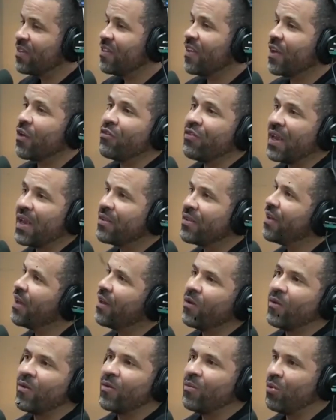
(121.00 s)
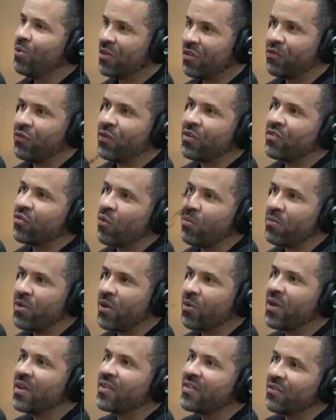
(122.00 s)
pode ser que eu fale não, porque se fosse
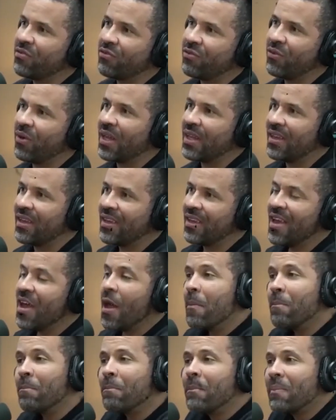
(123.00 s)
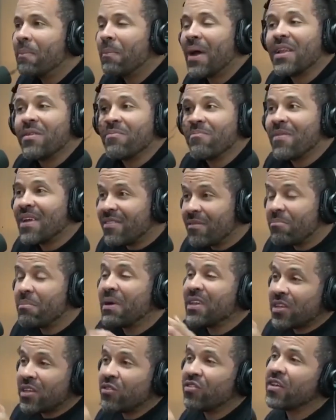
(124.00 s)
comigo ia ser foda. É. Mas, mas,
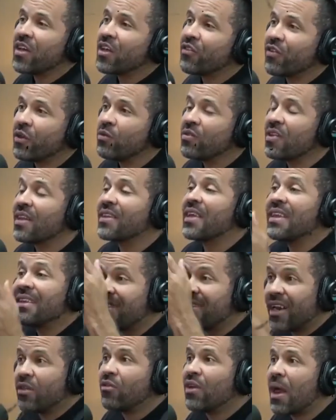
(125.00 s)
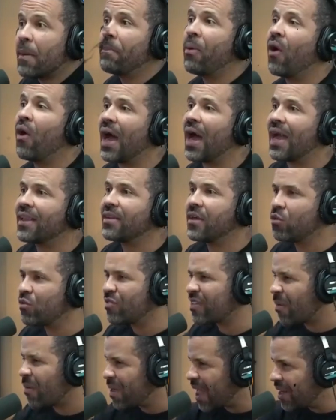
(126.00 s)
imagina o seguinte, Fernando, você tá entrando na porrada e
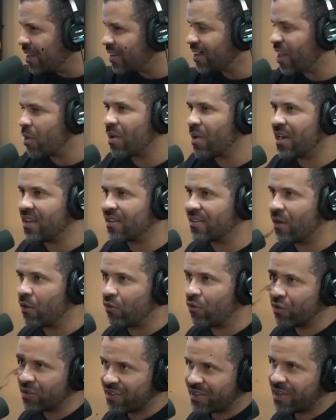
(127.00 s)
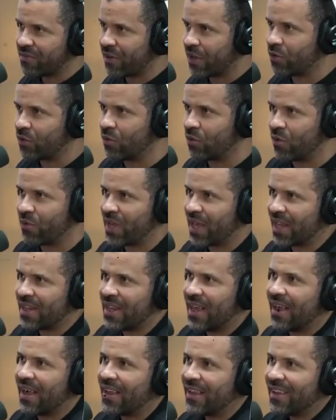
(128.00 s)
tu sabe que ele tem uma lesão. Você, Verdun, não
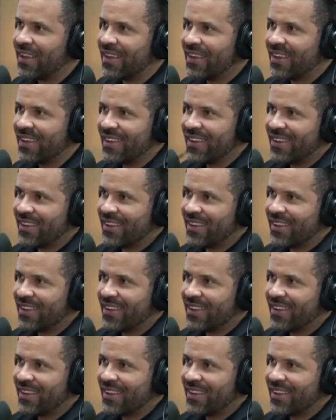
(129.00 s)
ia dar?